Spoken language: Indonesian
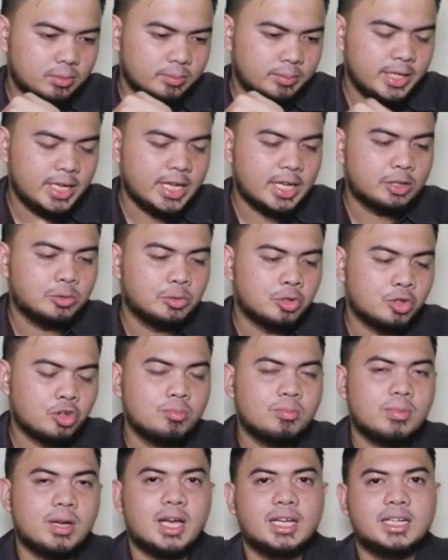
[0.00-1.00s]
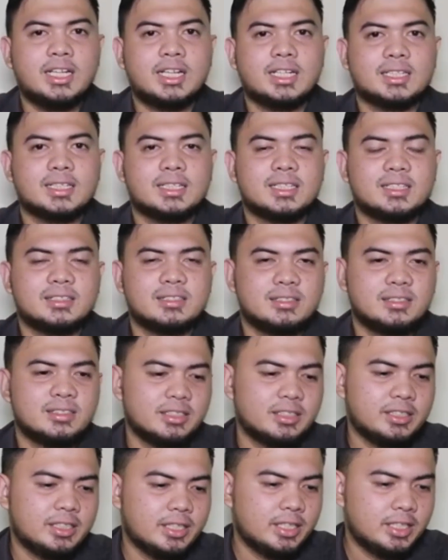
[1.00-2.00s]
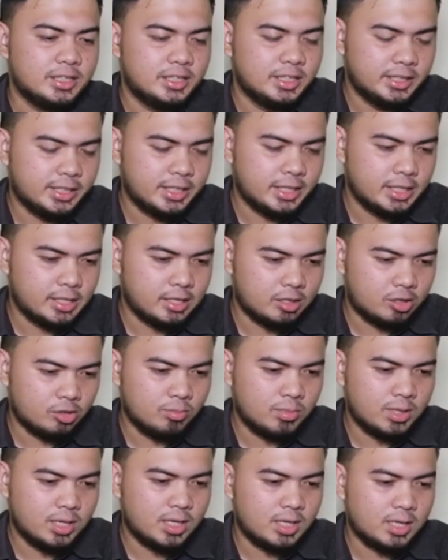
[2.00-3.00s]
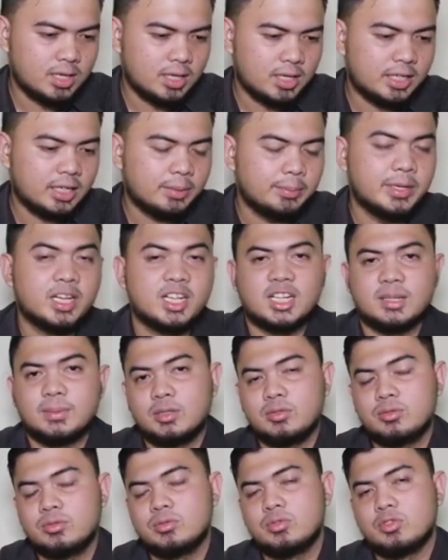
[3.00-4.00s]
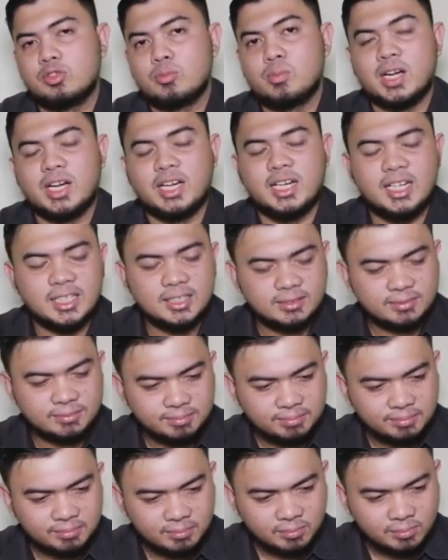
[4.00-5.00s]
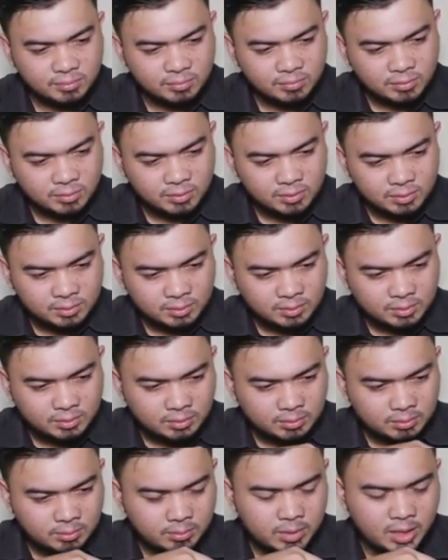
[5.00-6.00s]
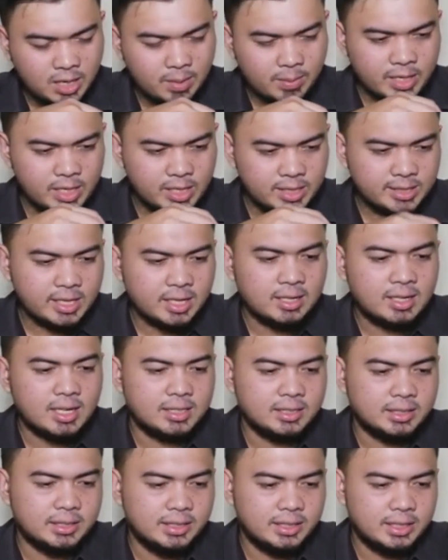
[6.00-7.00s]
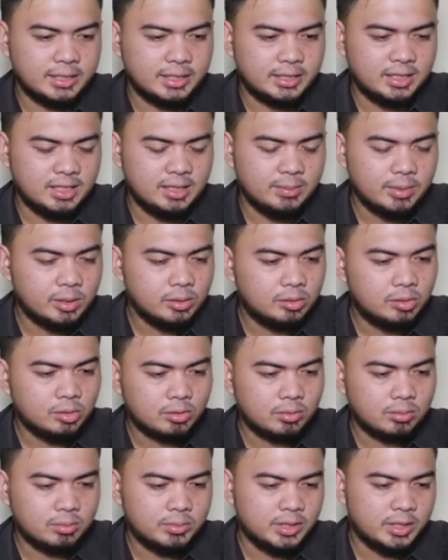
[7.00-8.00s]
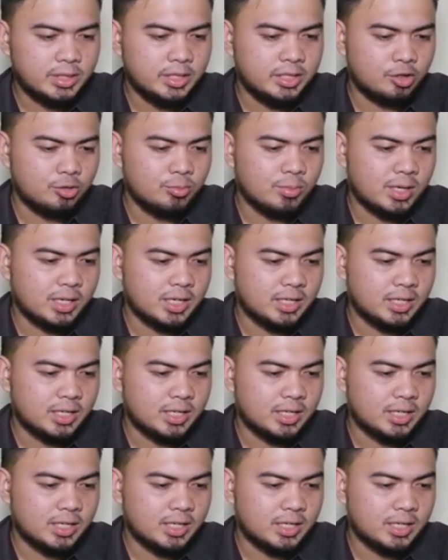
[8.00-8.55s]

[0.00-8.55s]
miniatur rumah adat ya, di sini ada rumah adat Minangkabau rumah gadang bagaimana stained glass ini dibentuk menjadi rumah